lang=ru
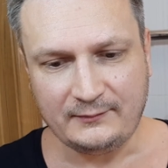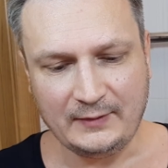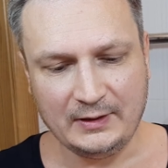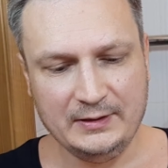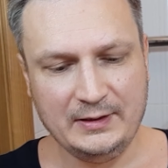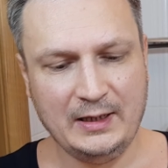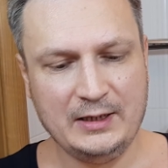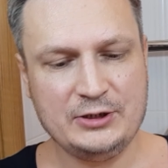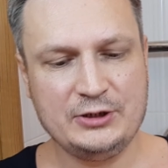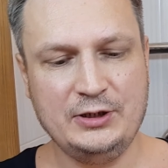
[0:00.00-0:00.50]

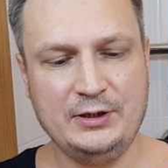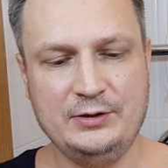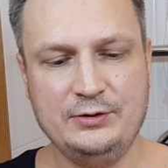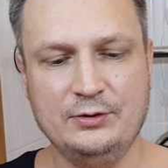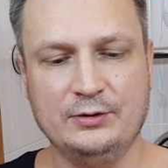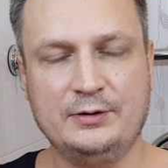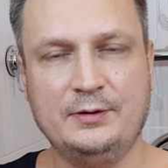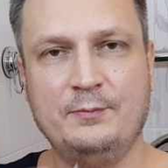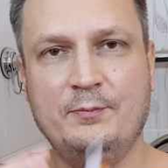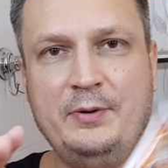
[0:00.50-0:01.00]
Дальше
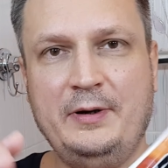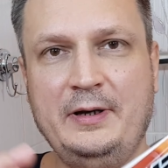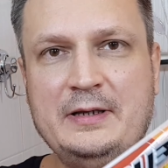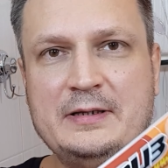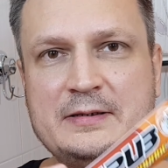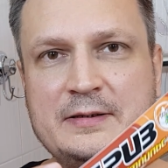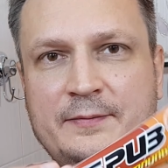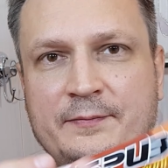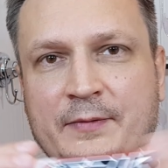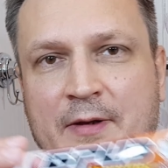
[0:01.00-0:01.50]
идет
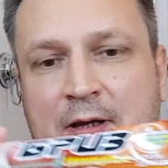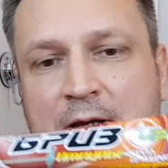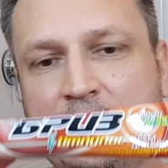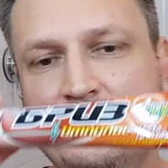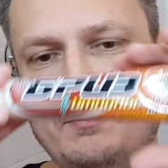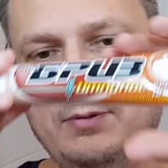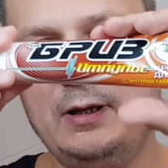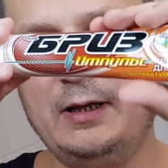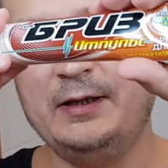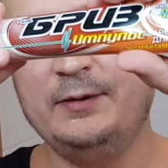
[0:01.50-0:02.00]
бриз.
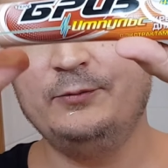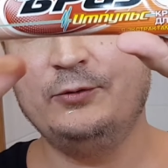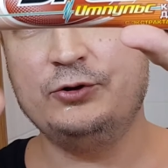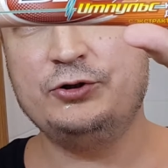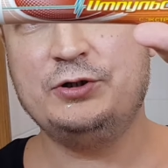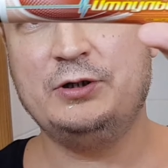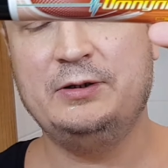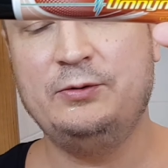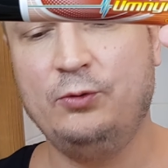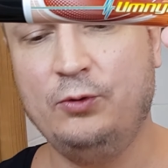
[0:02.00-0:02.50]
Была
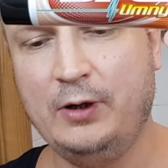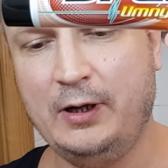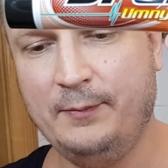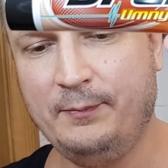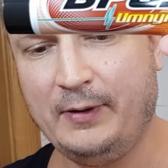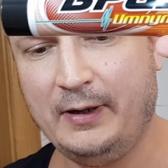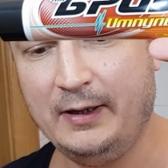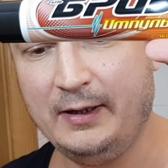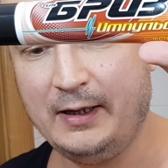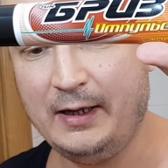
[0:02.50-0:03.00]
немножечко другая
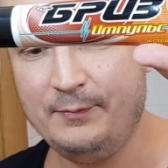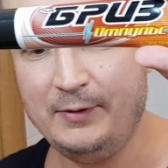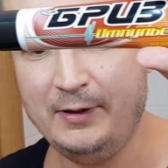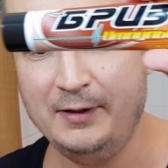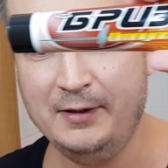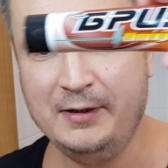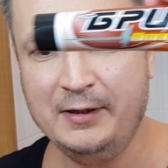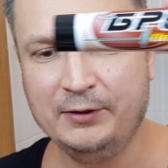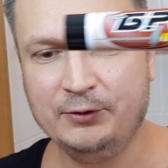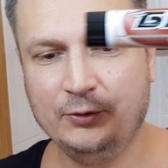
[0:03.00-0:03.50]

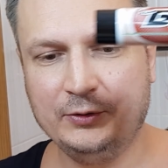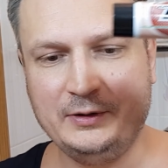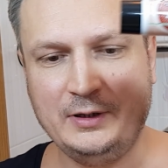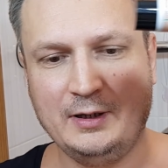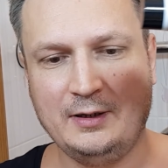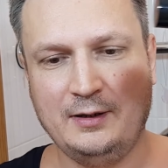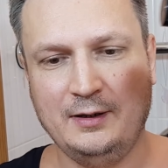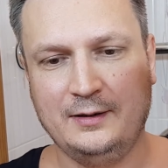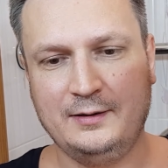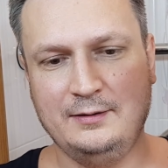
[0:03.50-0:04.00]
программа, но
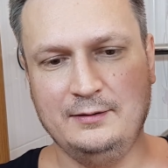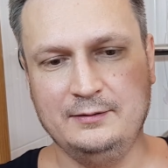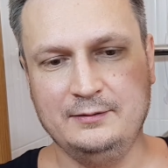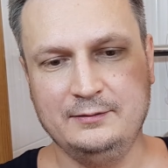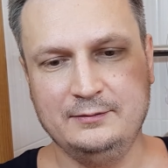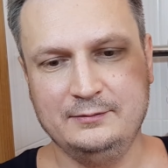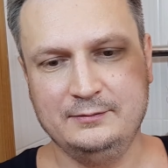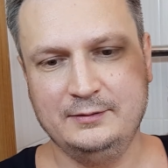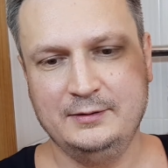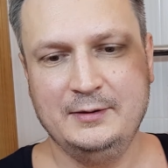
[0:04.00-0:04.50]
так как
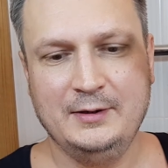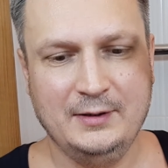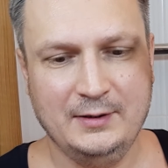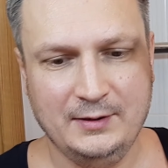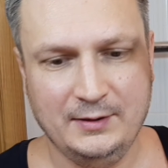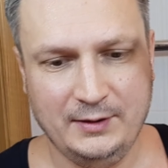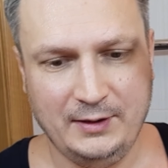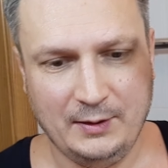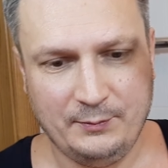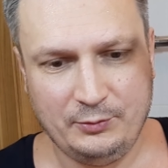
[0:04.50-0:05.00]
э,
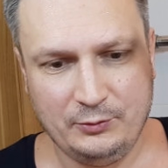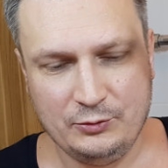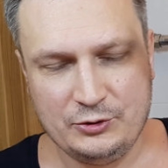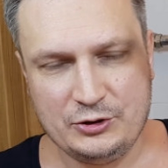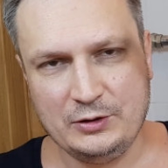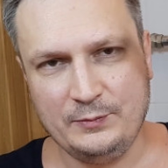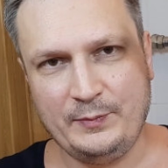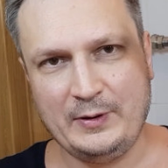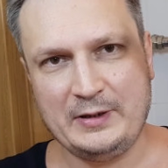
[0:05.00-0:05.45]
я получил